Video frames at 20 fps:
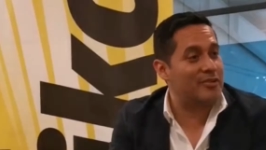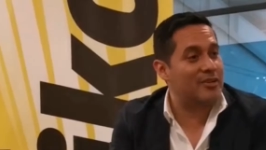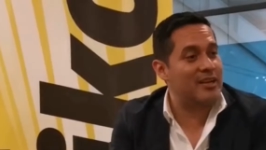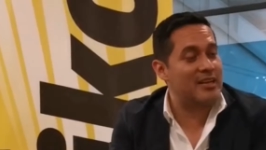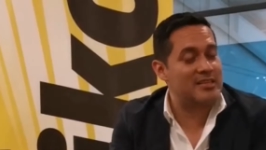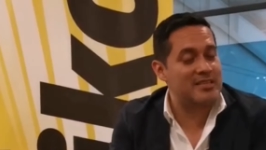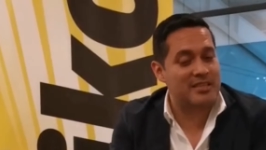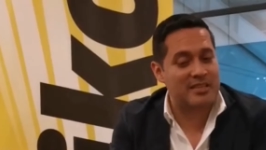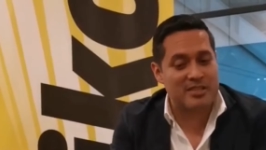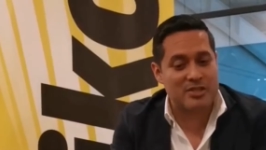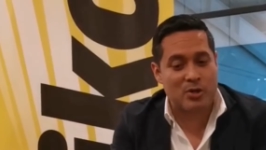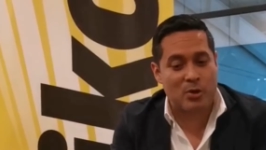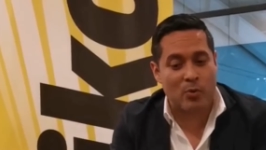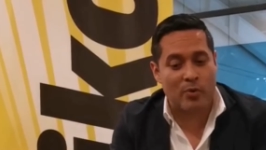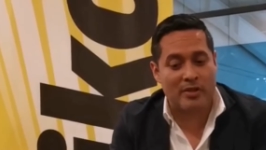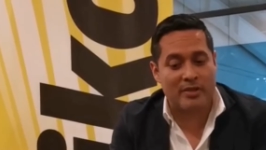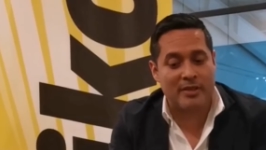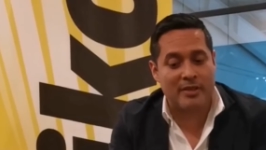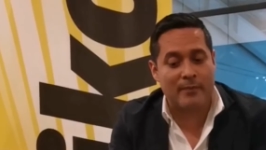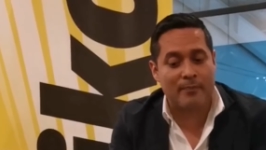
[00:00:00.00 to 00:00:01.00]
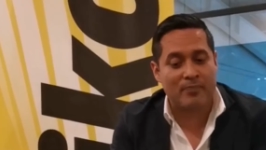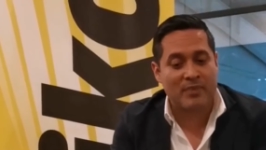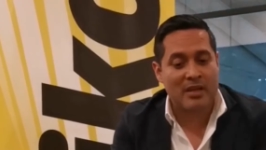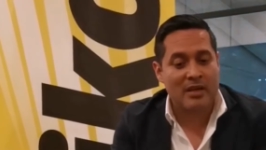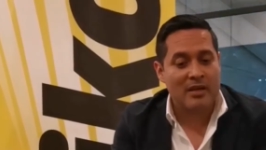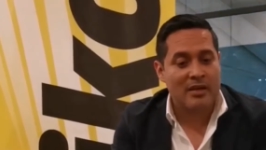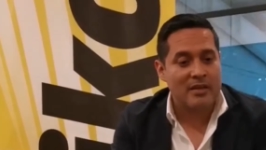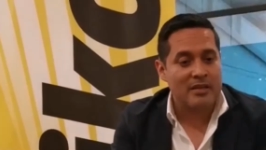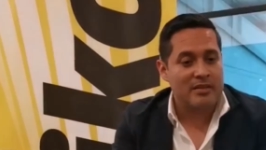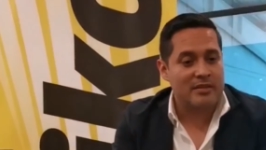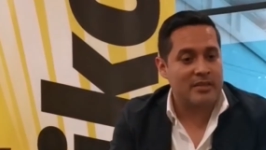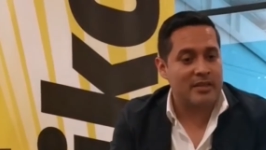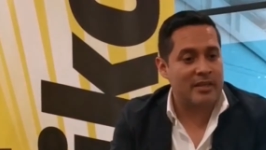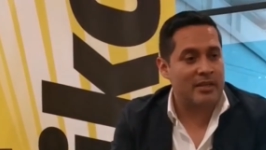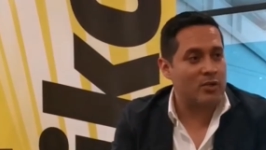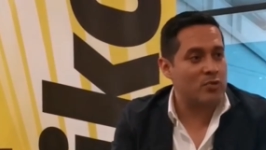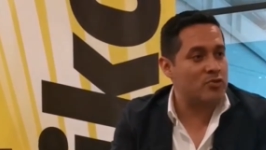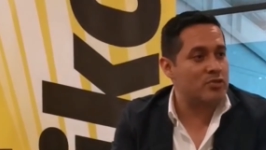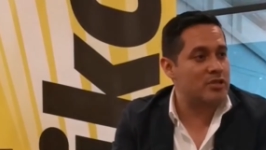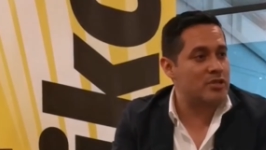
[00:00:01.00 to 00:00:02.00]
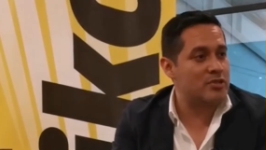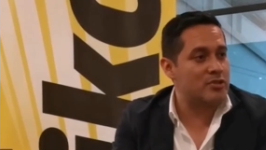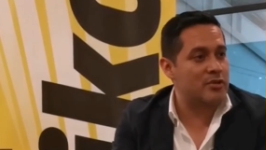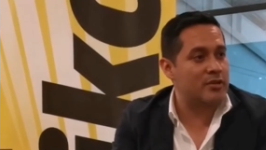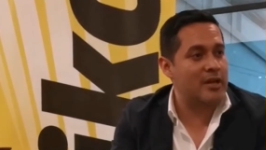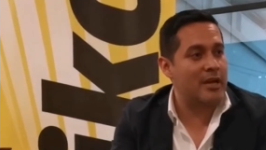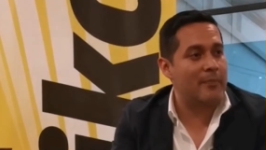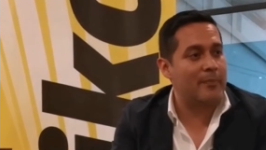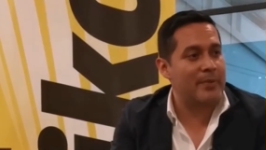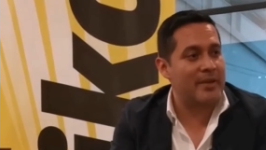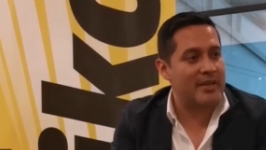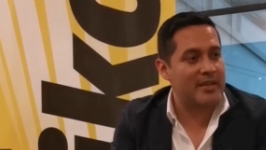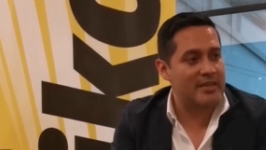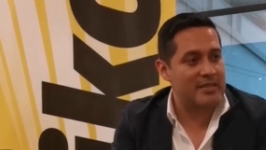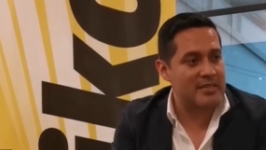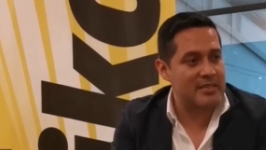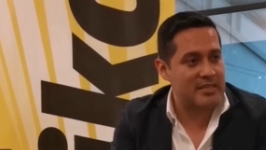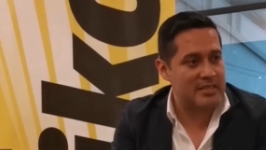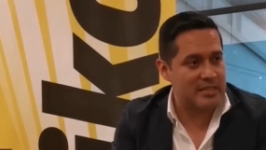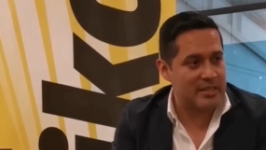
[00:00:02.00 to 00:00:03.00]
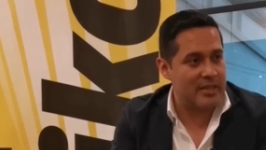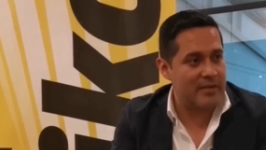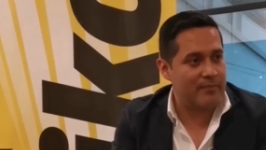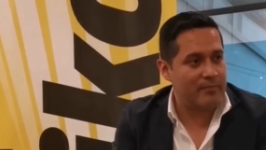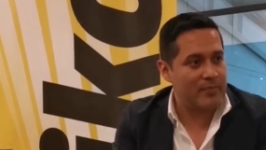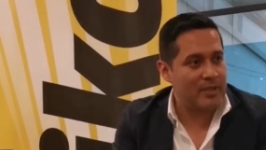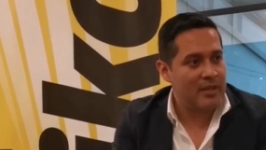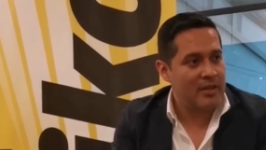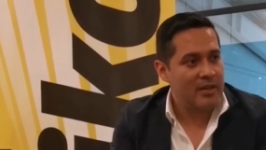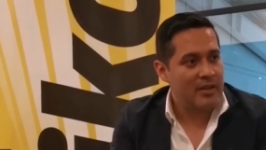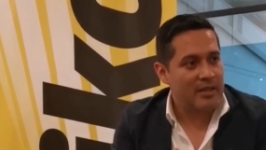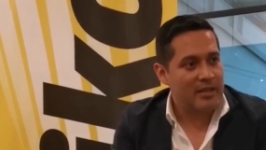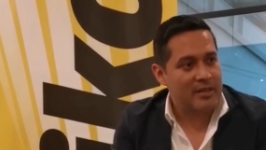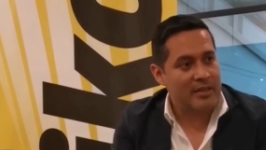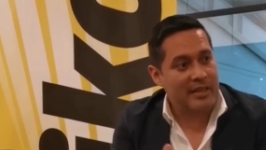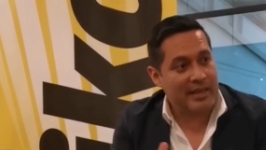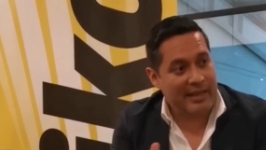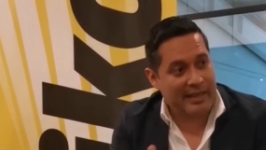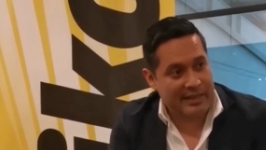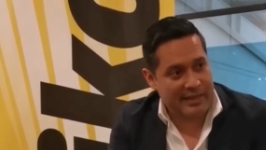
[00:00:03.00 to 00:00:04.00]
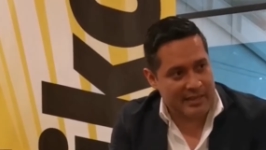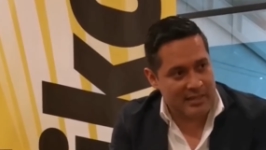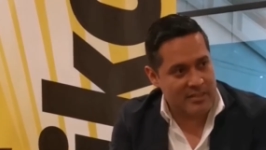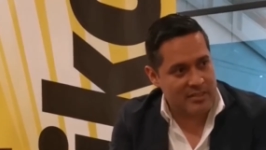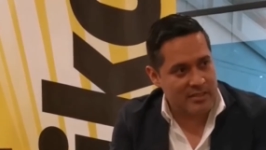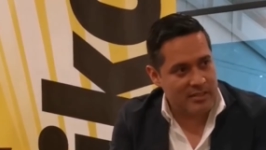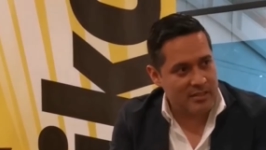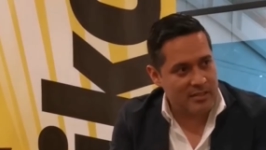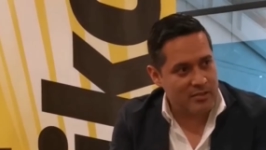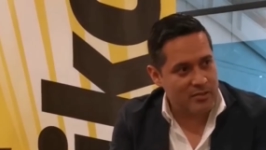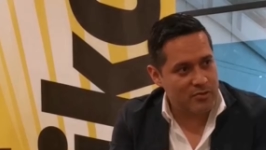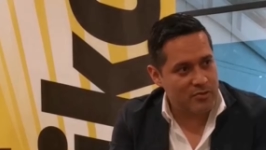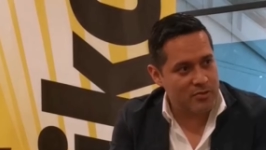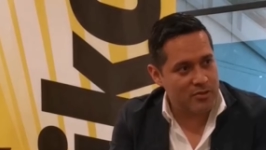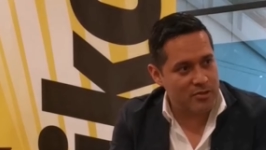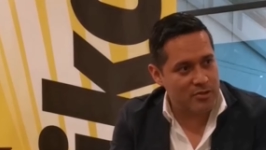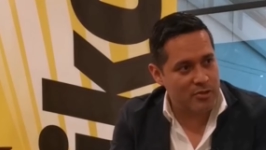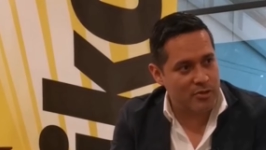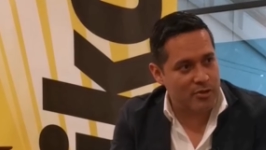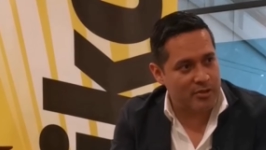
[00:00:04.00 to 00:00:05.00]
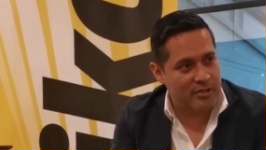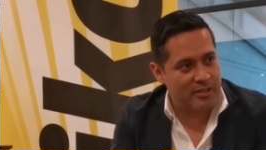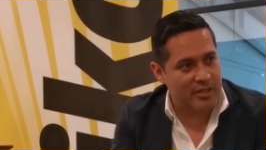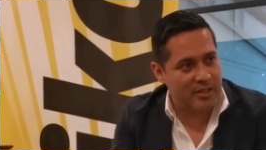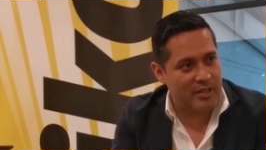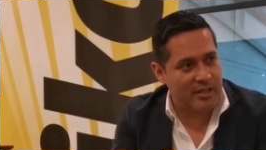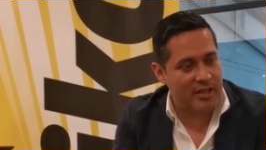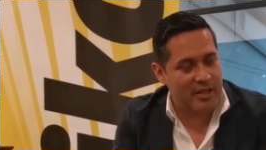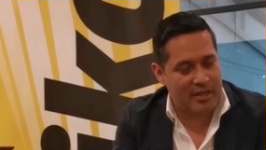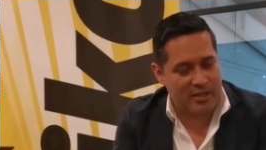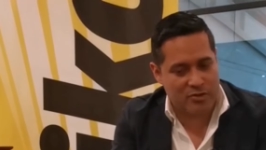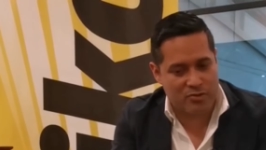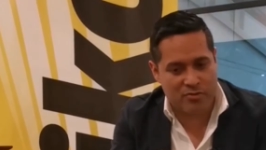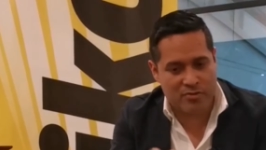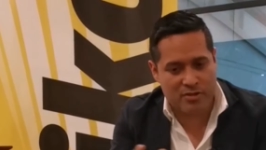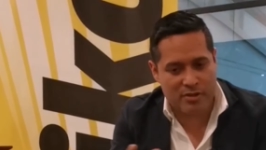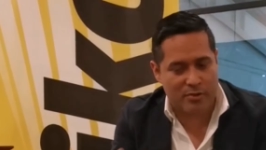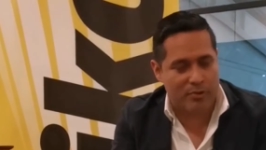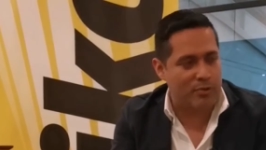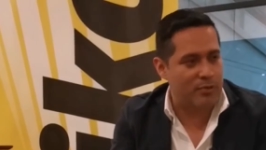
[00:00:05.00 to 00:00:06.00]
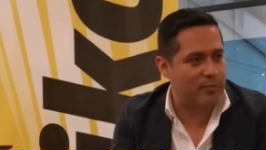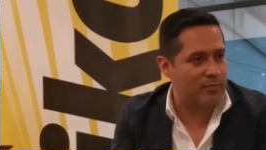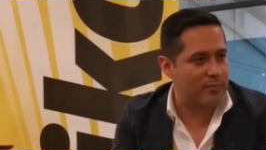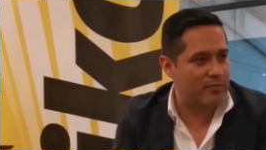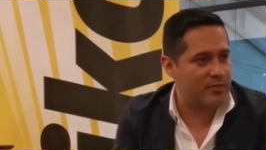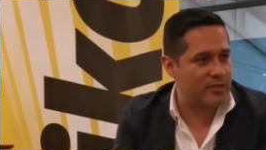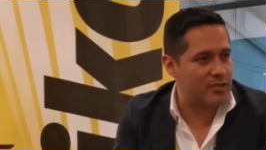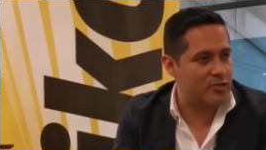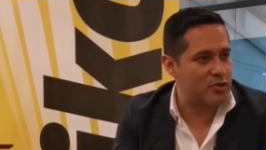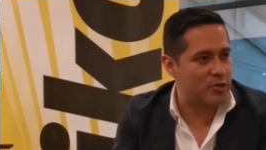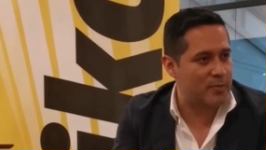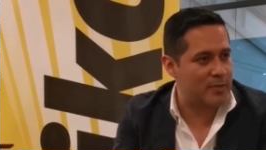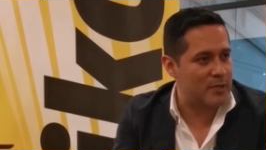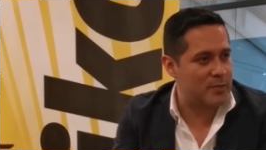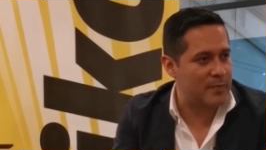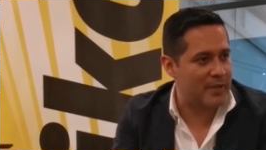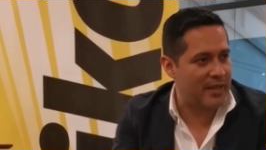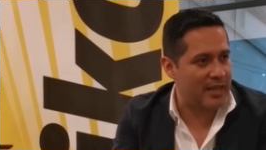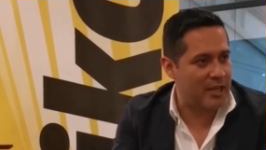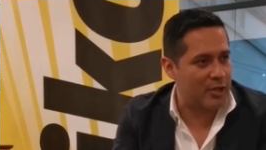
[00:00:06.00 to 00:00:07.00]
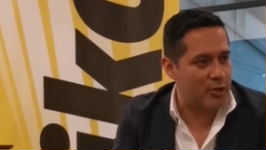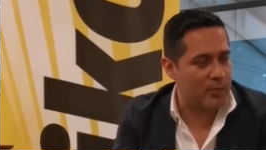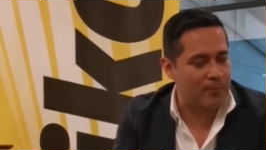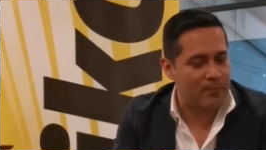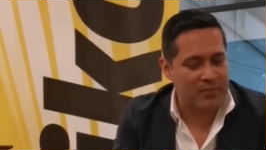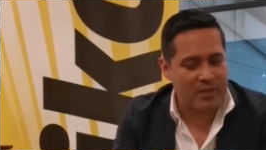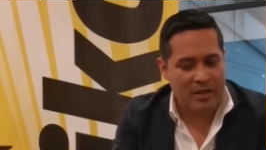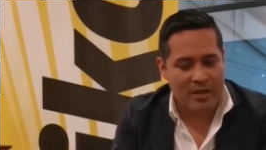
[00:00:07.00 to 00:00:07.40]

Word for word: La Z50 tiene un sensor APS-C DX, es un sensor TDX, un sensor, un sensor más pequeño.